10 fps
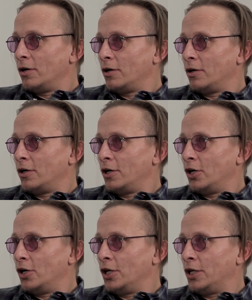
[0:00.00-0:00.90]

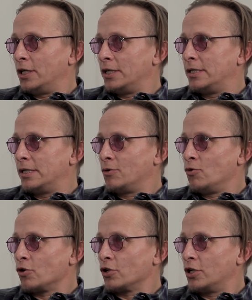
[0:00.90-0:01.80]
А, я здесь
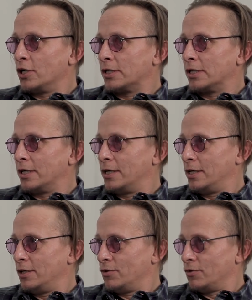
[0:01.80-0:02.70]
коротко
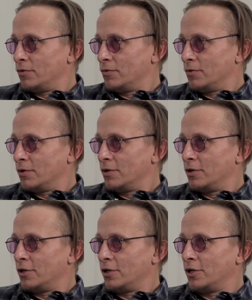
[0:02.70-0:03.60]
излагаю,
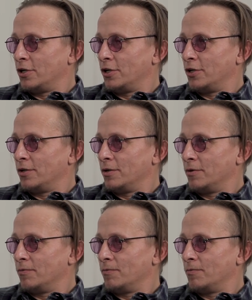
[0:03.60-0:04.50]
а,
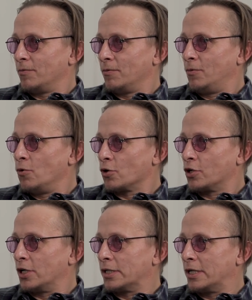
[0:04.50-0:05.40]

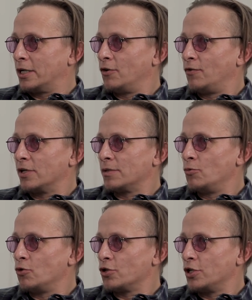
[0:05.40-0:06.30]
коротко излагаю
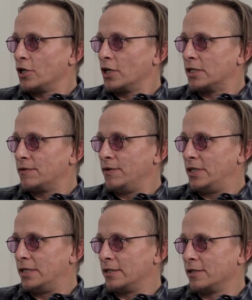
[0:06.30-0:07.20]
возможное
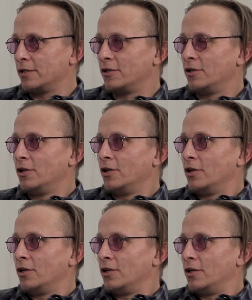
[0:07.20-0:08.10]
развитие
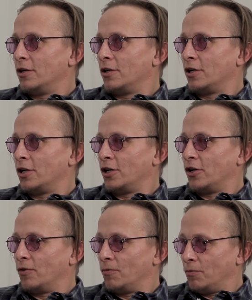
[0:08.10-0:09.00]

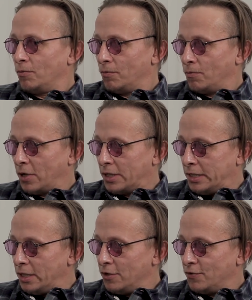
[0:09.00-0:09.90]
а,
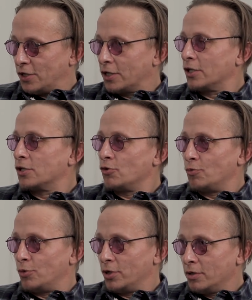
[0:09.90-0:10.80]
отдельно взятой
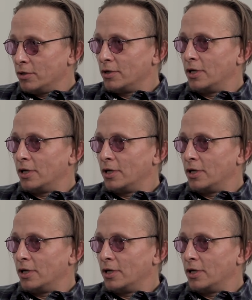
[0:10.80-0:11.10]
судьбы,